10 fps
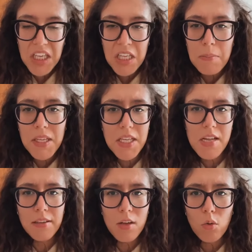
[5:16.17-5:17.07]

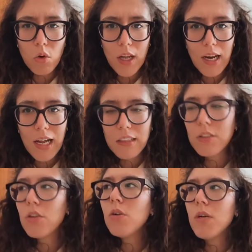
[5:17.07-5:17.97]
indipendenti l'uno
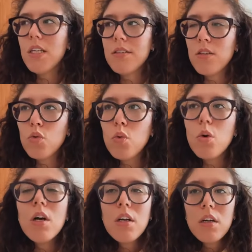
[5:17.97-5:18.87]
dall'altro, quindi se
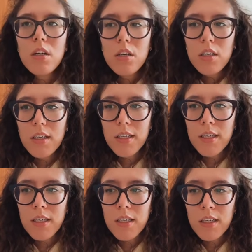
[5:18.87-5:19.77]
tu
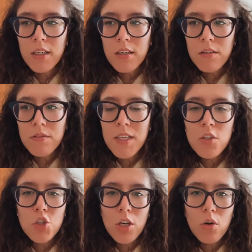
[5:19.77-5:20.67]
eh,
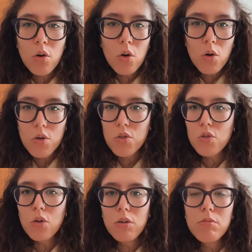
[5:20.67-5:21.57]
vinci il
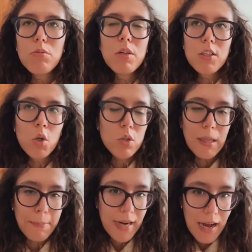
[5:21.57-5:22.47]
concorso lo
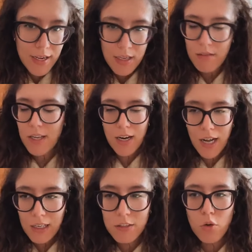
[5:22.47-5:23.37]
saprai tra
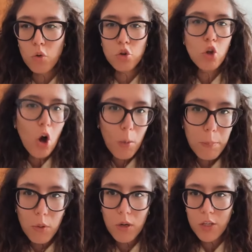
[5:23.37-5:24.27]
l'altro
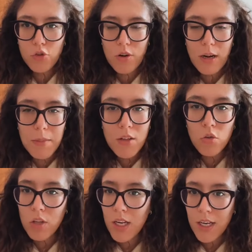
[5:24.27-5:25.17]
dopo
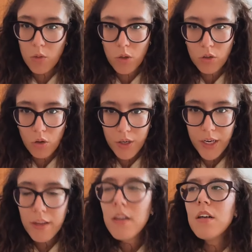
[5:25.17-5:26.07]
l'aggiornamento delle
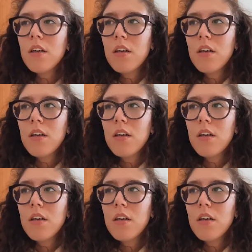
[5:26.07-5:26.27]
graduatorie,